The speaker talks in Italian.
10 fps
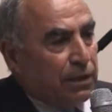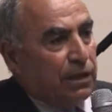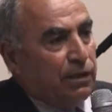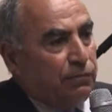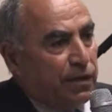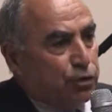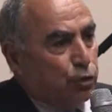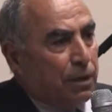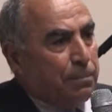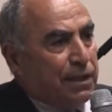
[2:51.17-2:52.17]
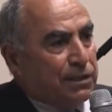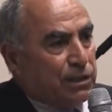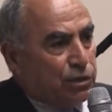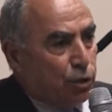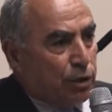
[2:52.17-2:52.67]
invece
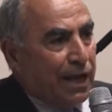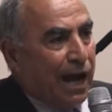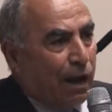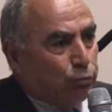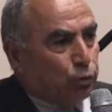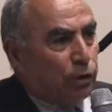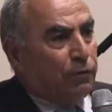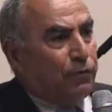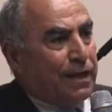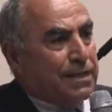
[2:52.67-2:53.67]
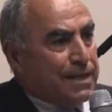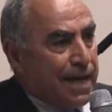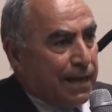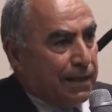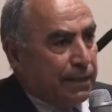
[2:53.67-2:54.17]
un'amministrazione
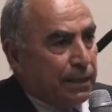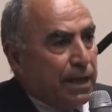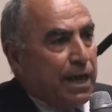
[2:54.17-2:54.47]
autoreferenziale